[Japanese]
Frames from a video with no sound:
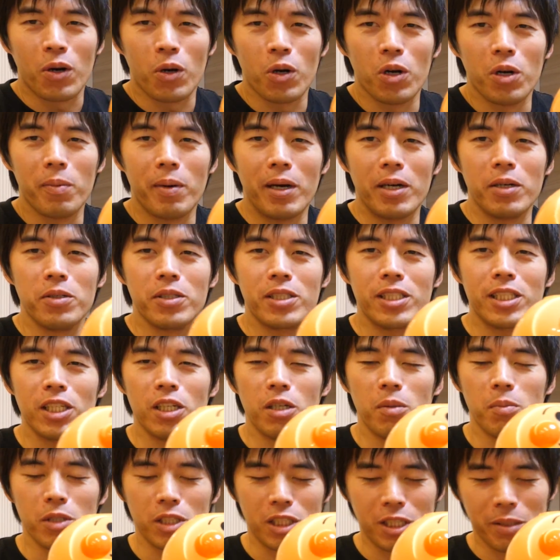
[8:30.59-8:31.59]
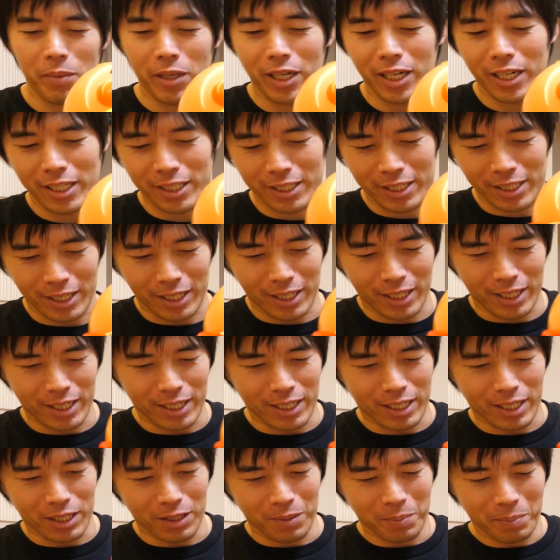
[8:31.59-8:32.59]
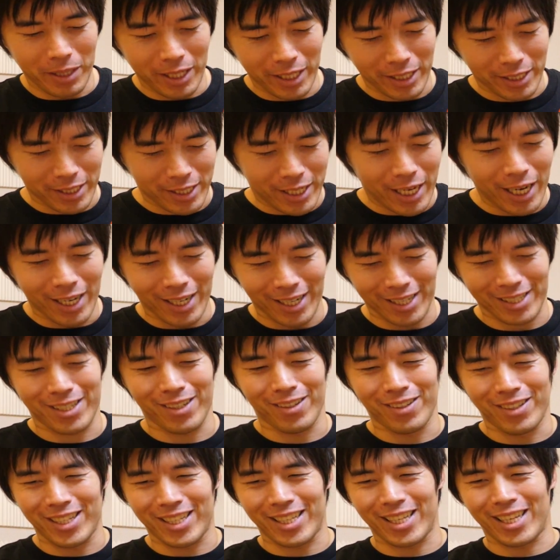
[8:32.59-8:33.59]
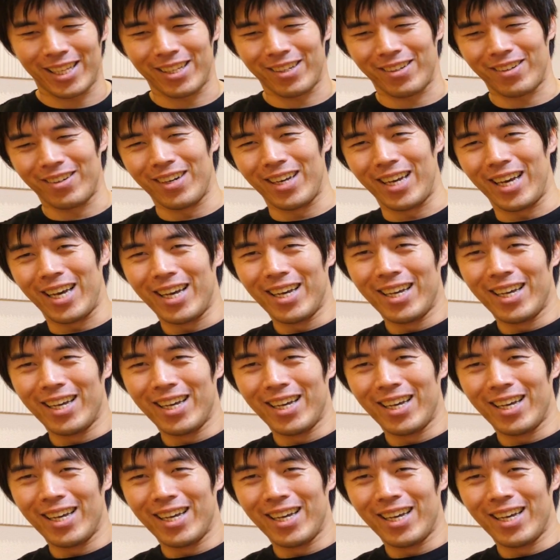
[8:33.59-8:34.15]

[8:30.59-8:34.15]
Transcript: この前うちの娘がさ、あのめっちゃ遊んでたんだよこれ。